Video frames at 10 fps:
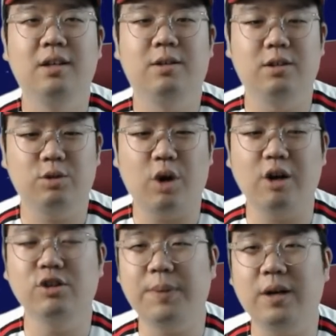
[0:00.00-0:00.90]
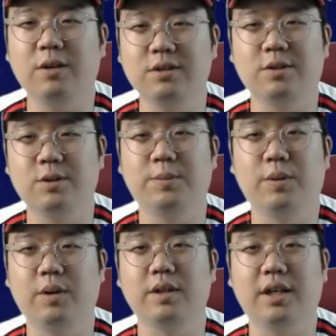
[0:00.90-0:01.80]
어, 좌우 밸런스로
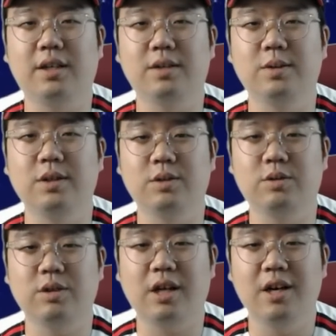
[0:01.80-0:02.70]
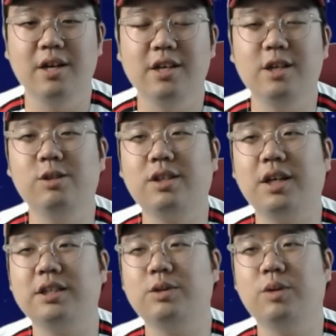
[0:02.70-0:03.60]
보거나 또 이 선수가
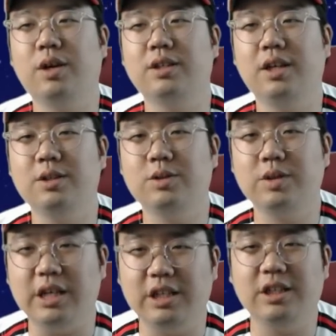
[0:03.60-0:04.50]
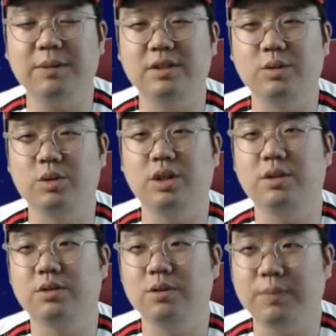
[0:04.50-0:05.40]
일루까지 소화를 할 수가 있기 때문에, 노시환
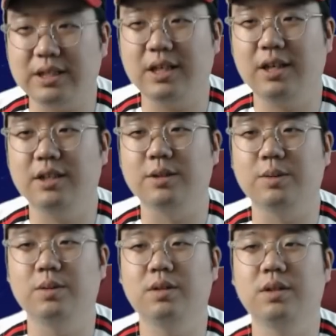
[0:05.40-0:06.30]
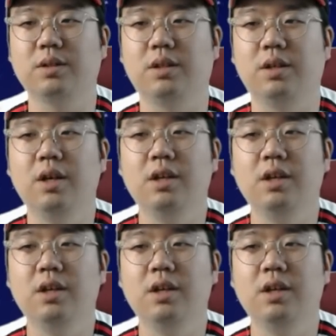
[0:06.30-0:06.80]
선수도 마찬가지고, 그래서